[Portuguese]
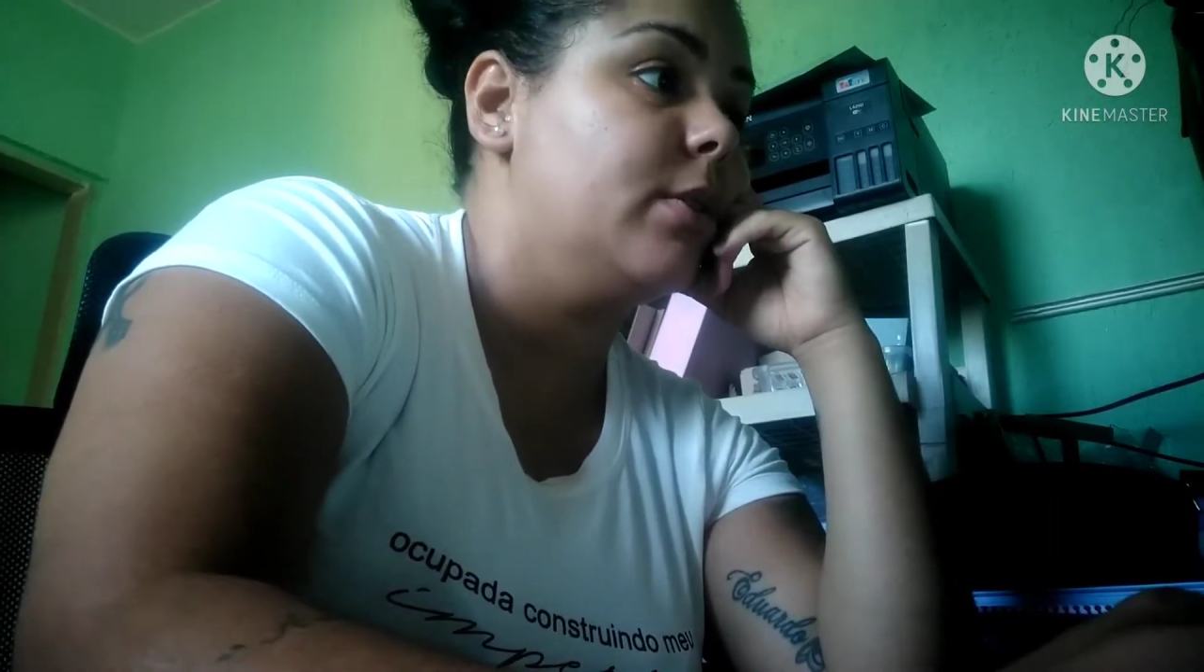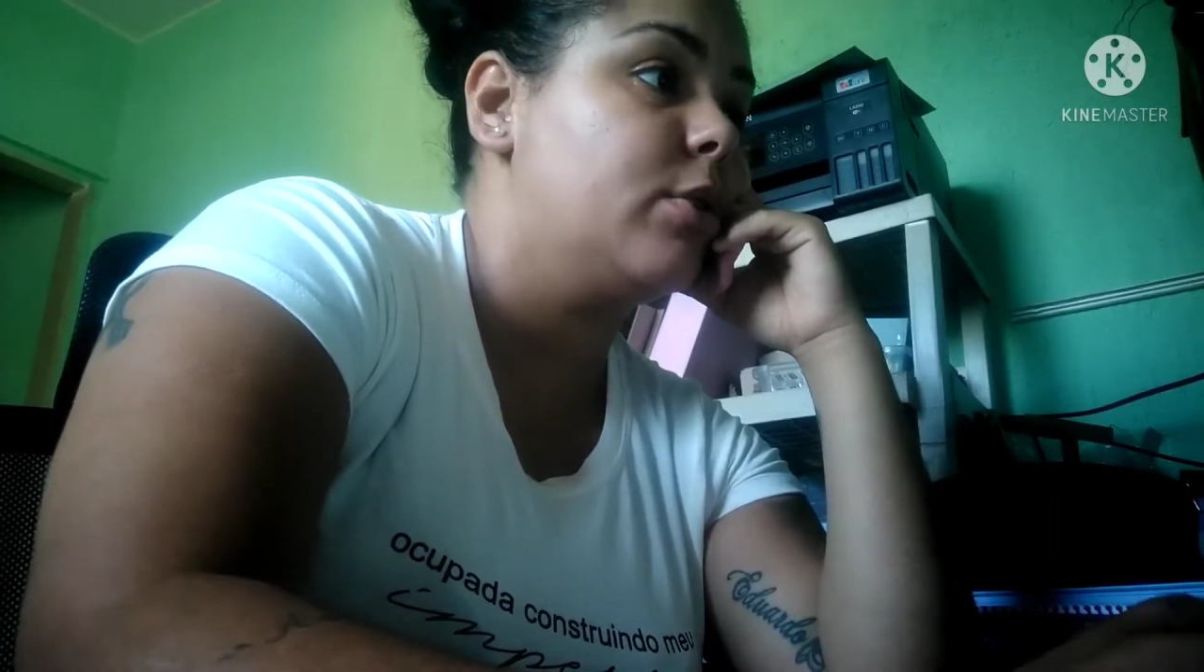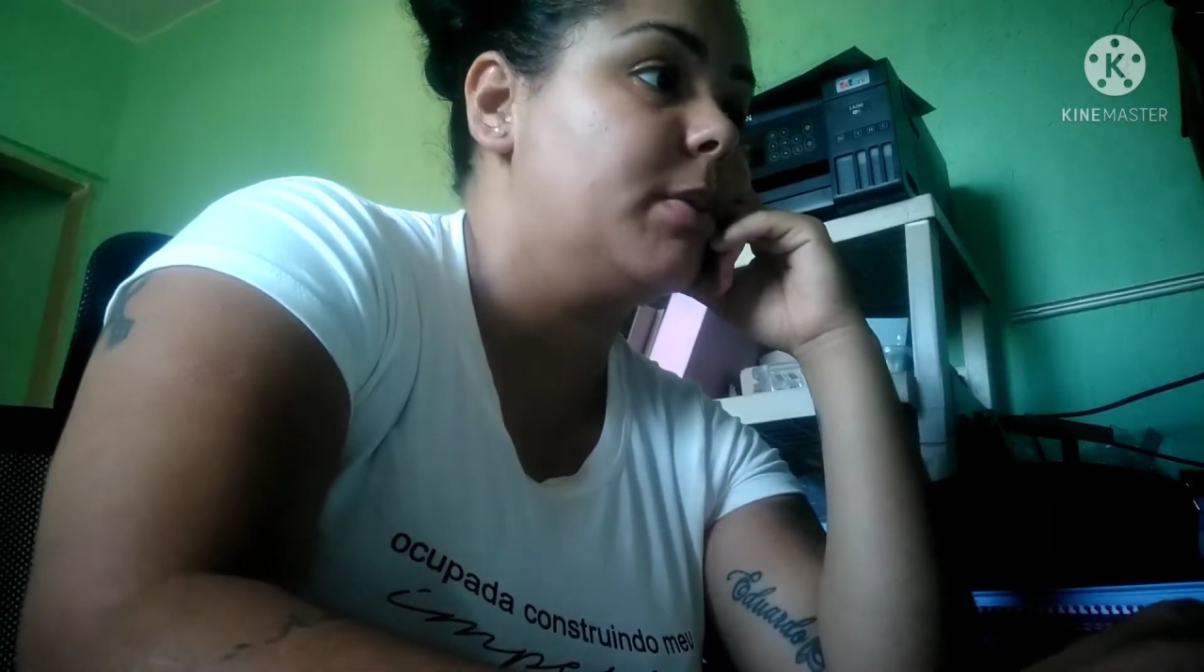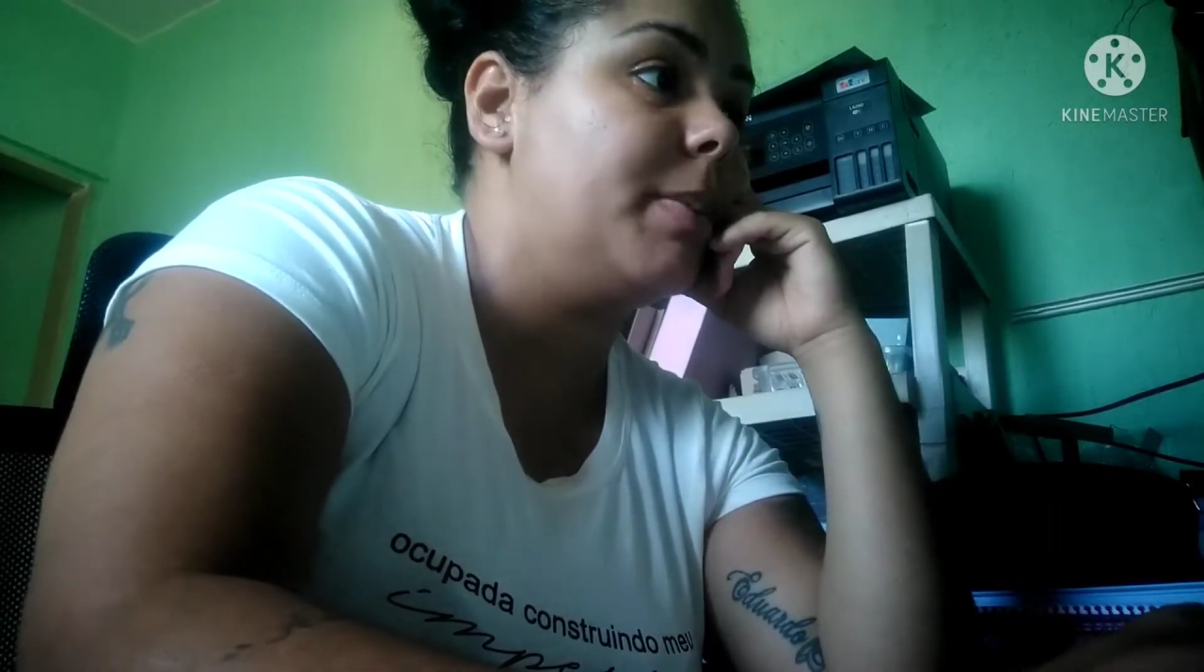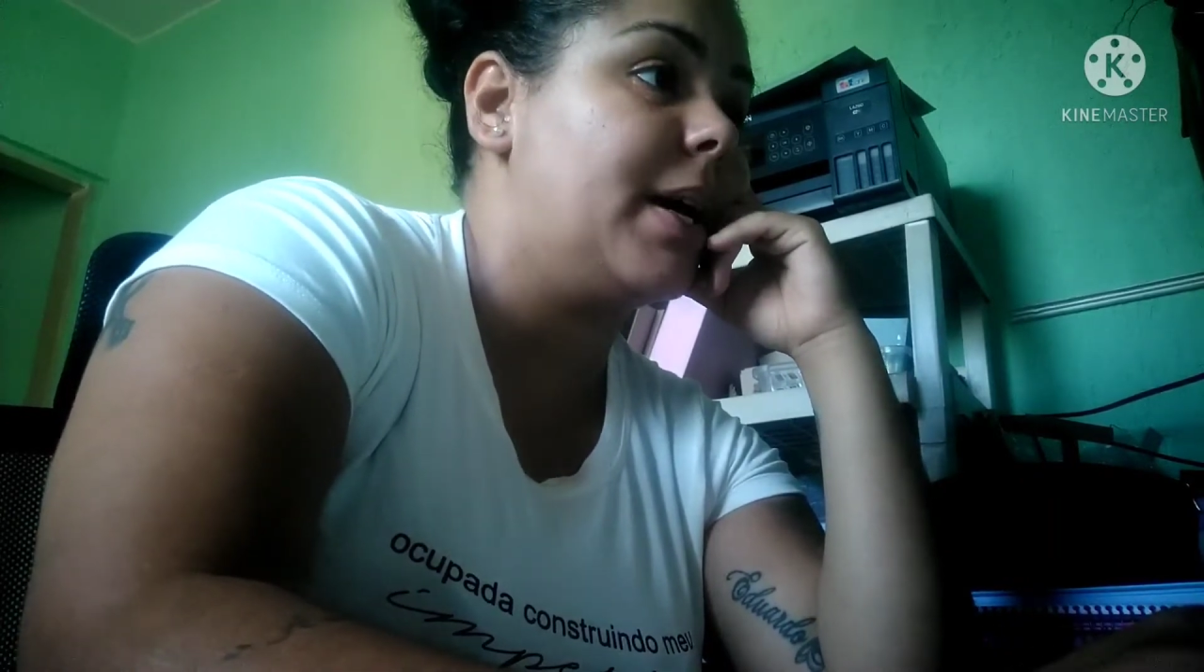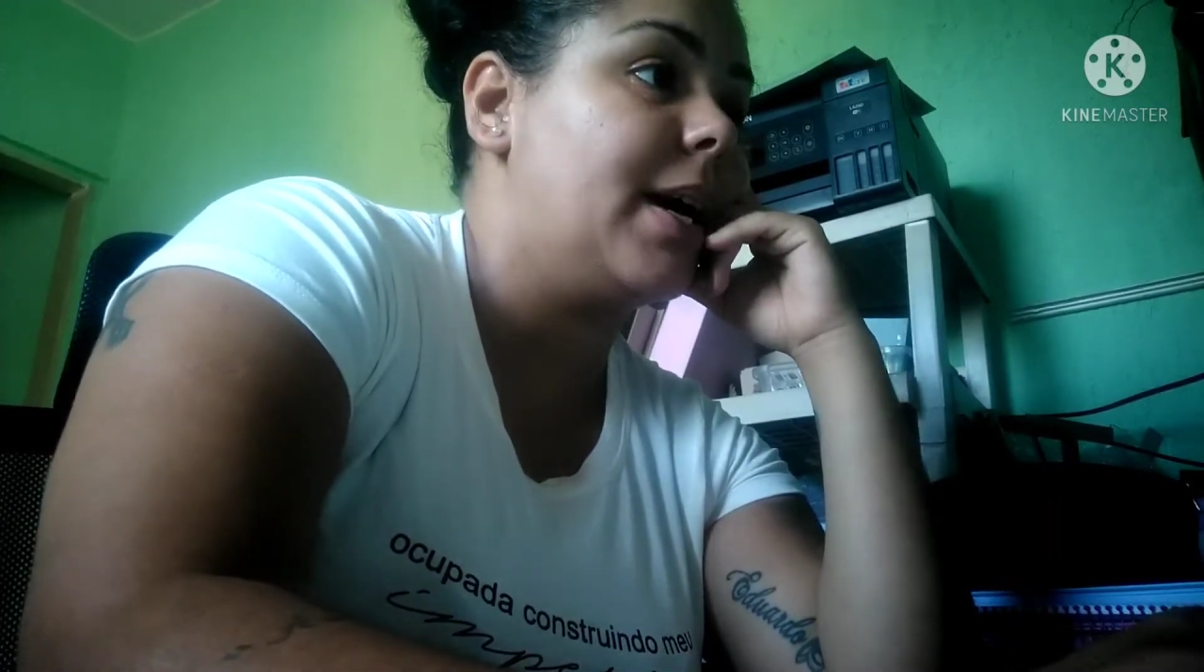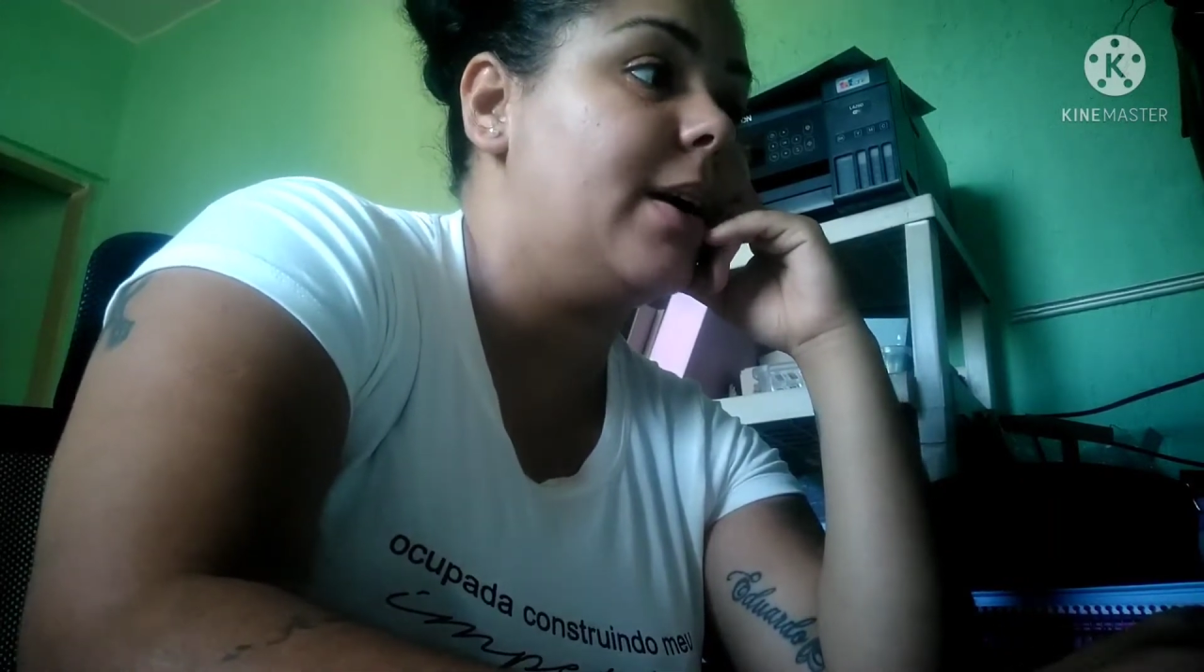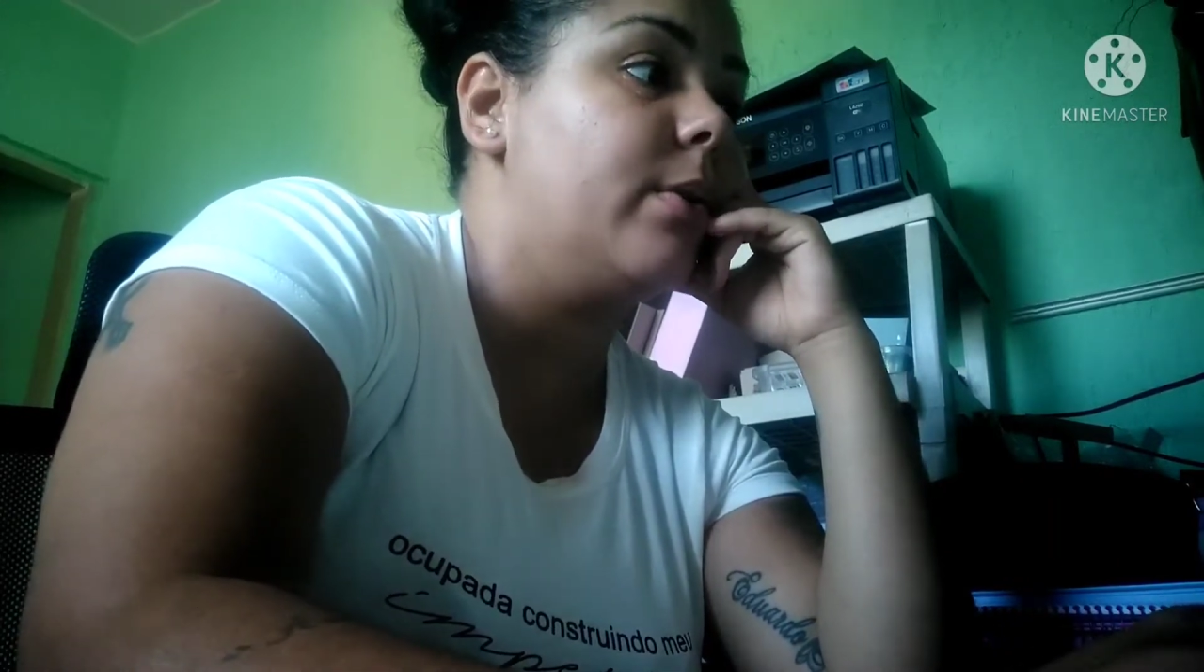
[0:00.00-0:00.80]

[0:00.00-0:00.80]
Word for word: eu subi pra cá